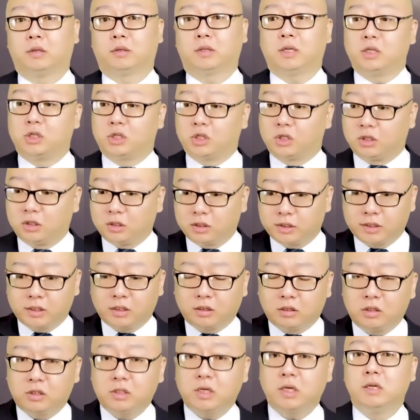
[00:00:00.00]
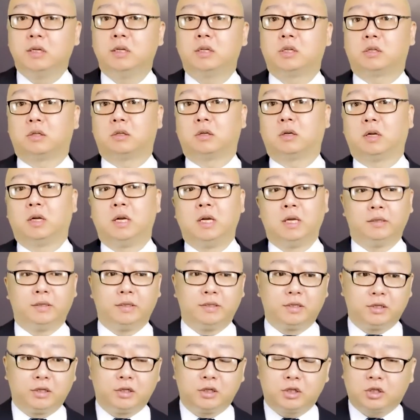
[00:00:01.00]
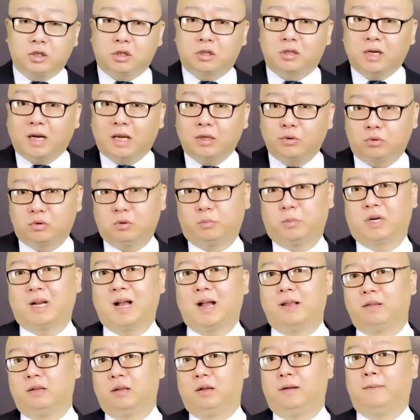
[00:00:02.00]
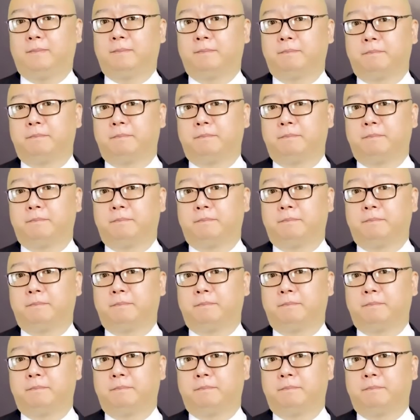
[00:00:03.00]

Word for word: 但实际上真实的那些人治沙就这么干的。